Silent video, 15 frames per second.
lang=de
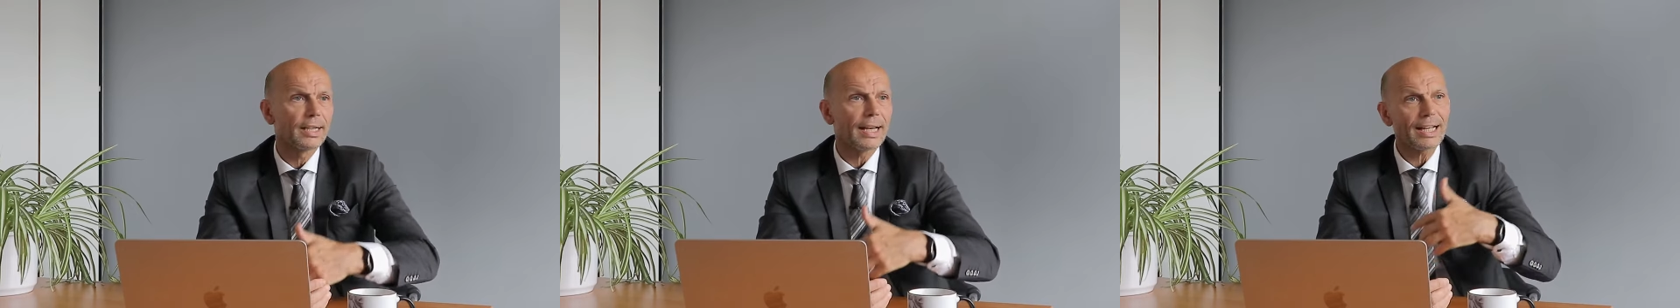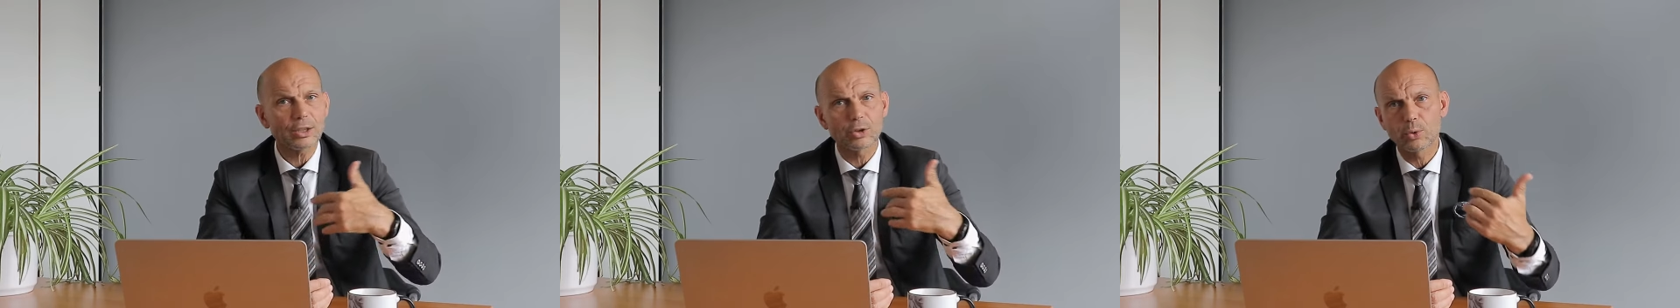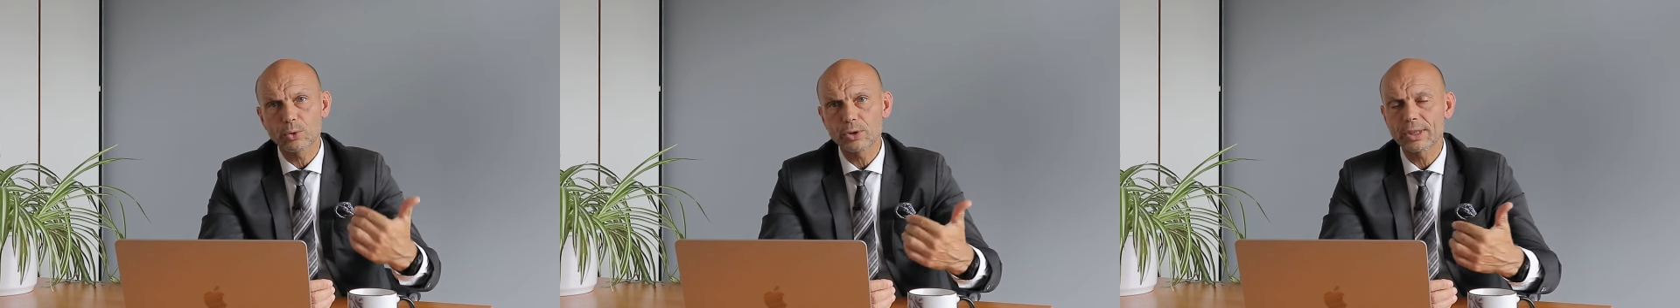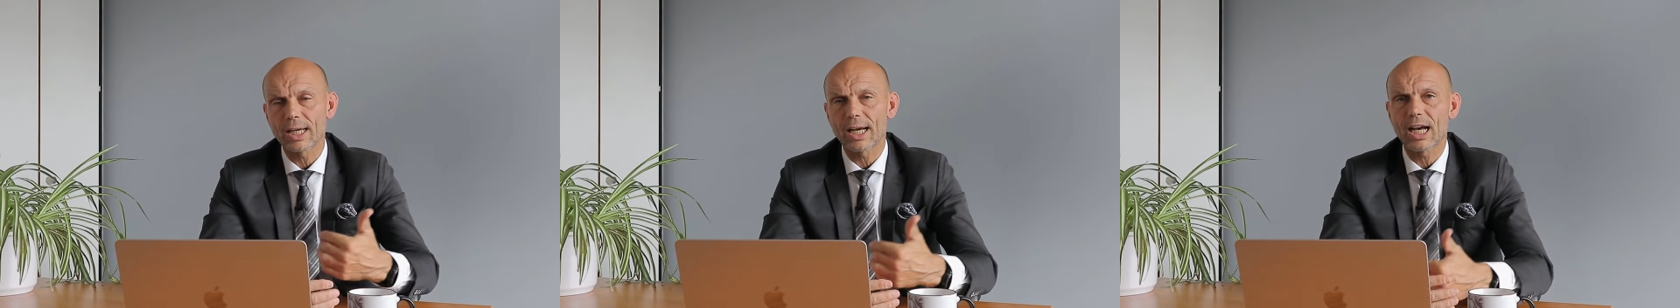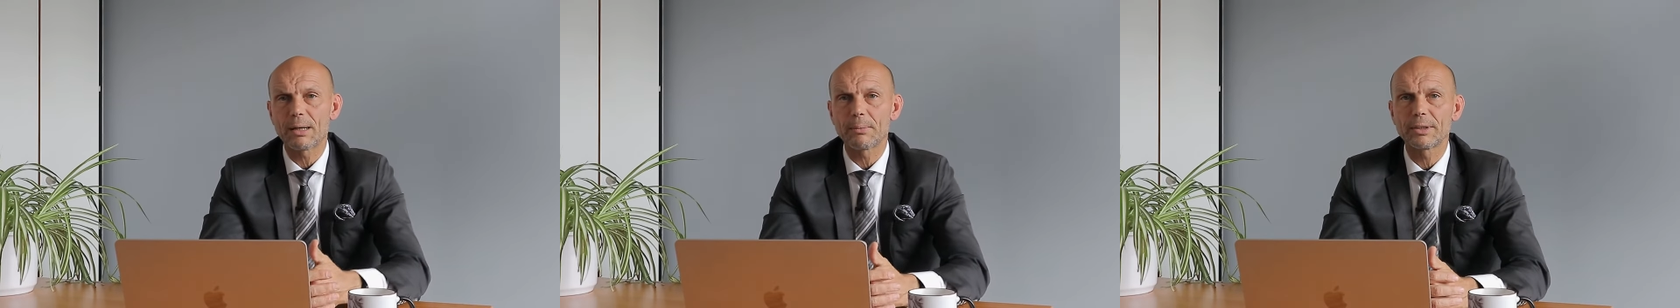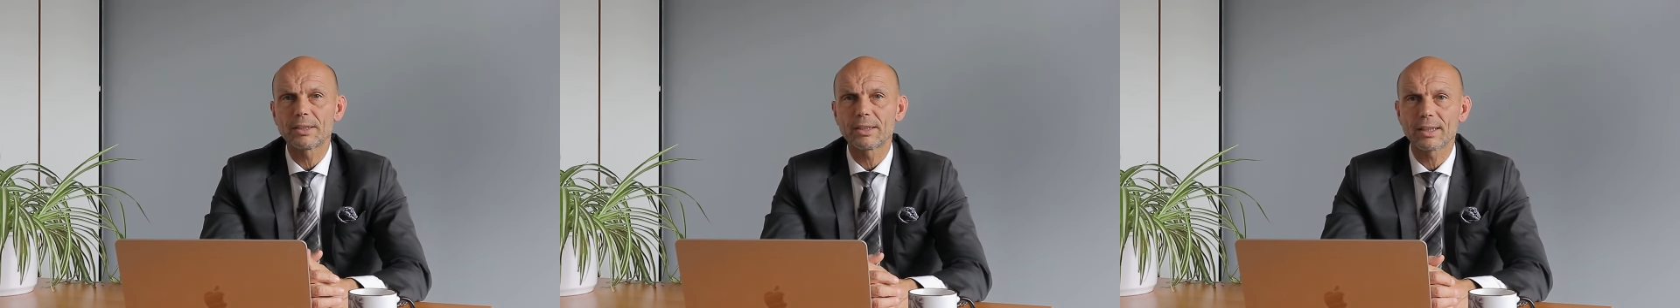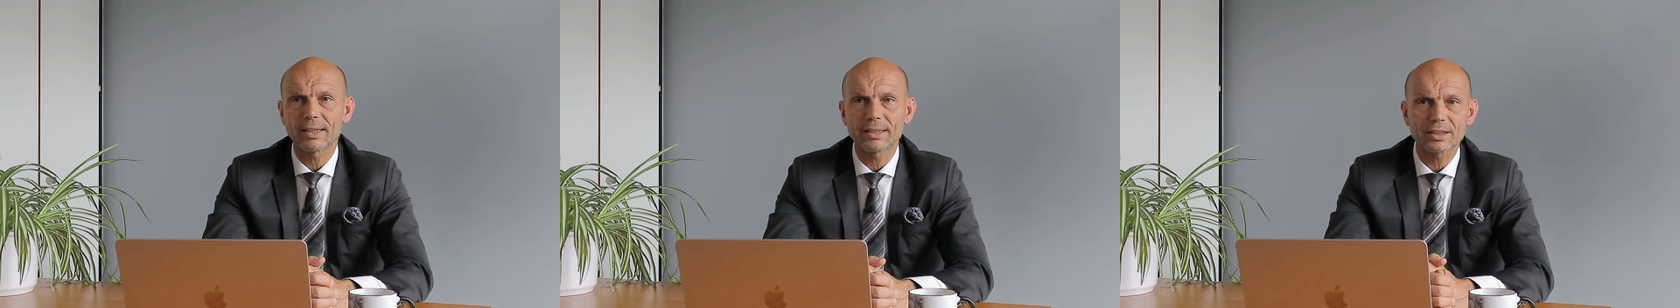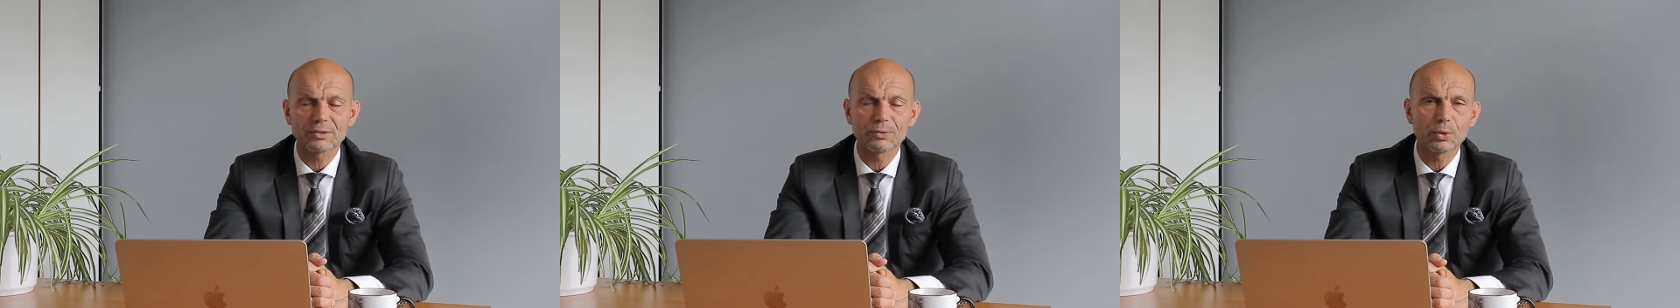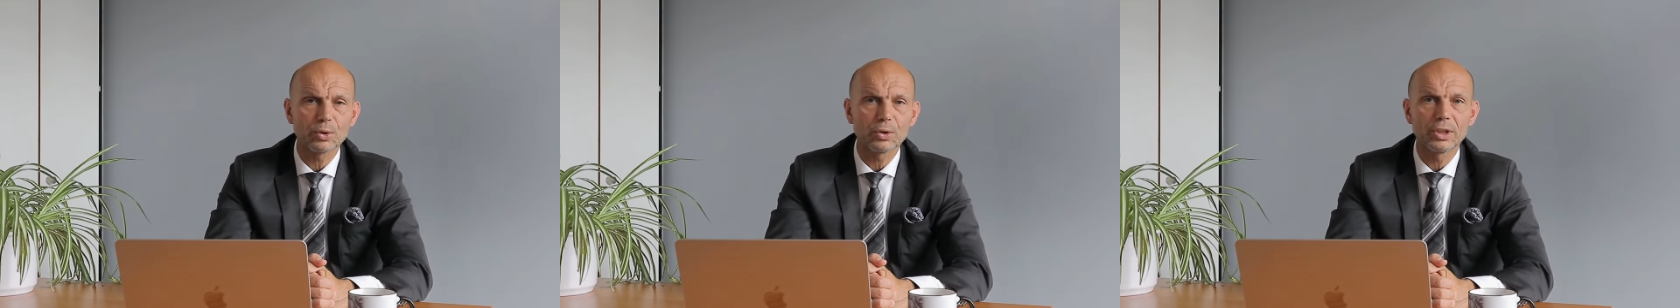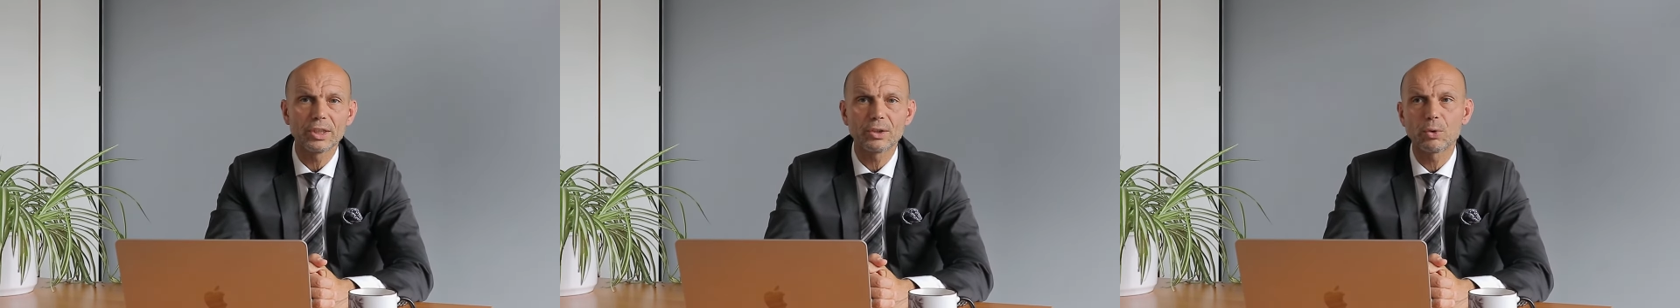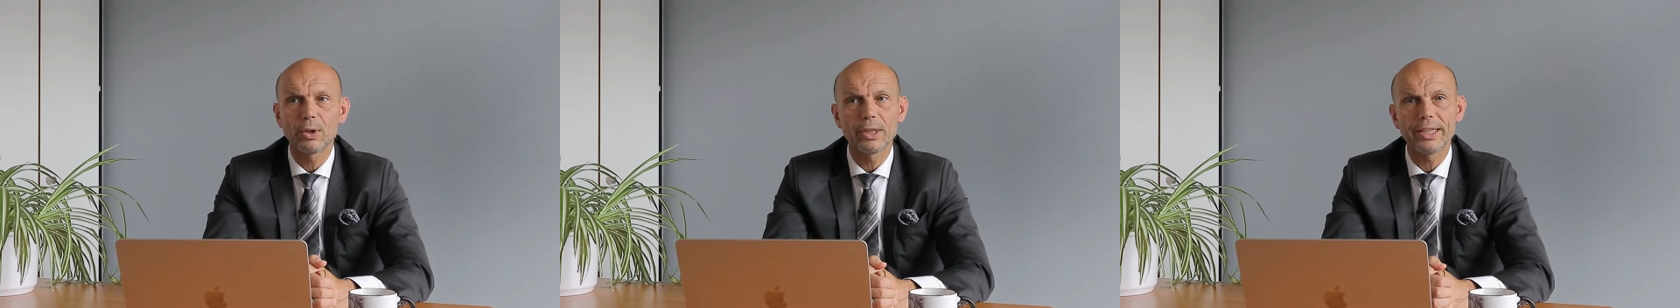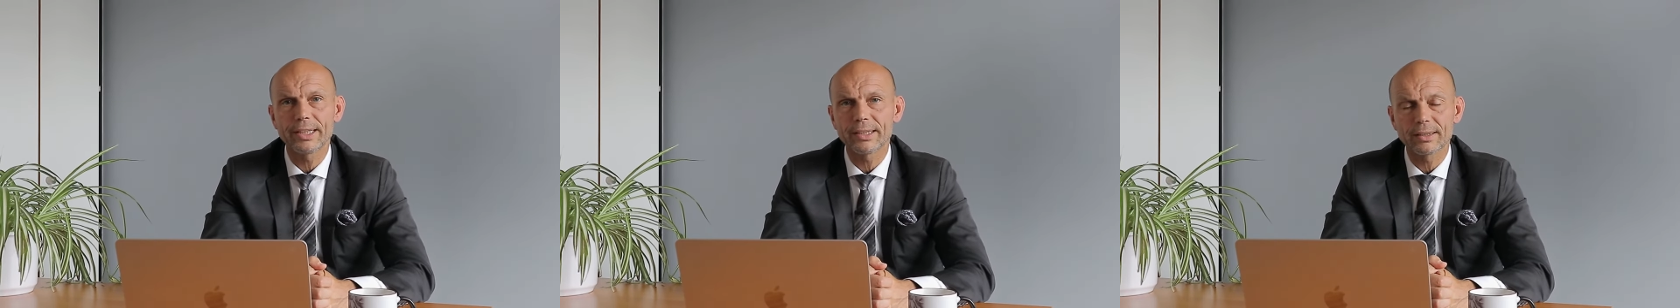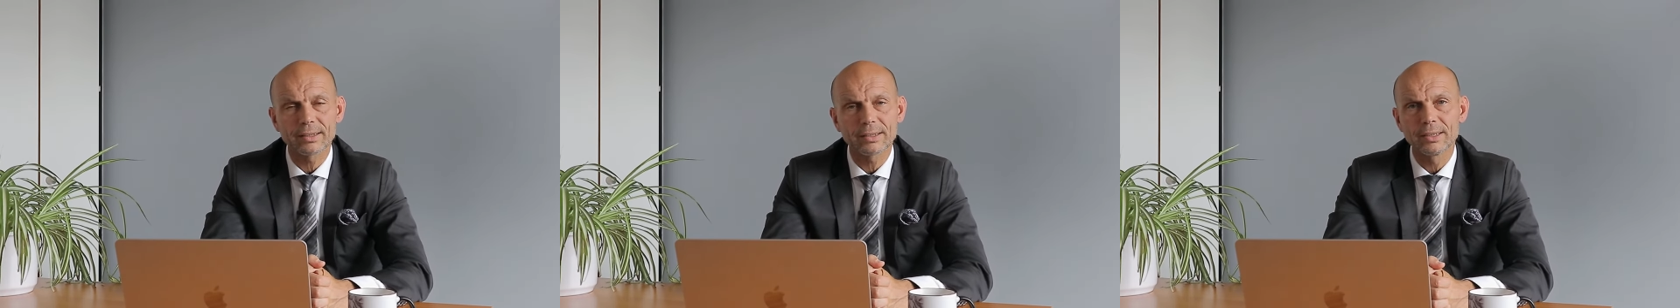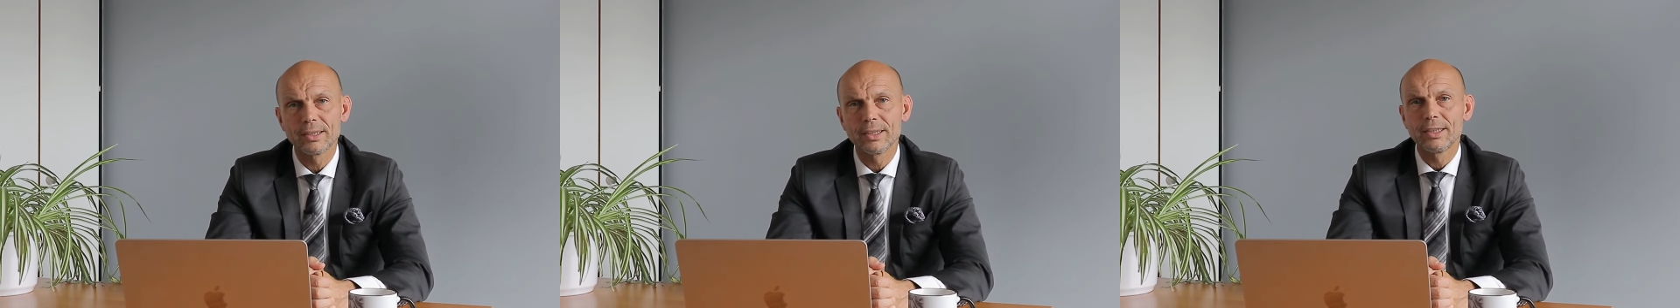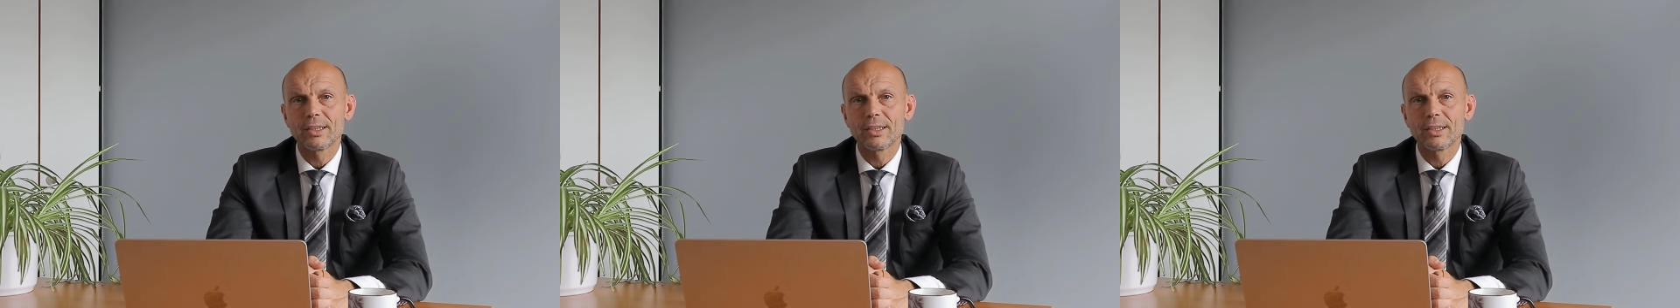Nacht durchgearbeitet hast, wo du die Kollegen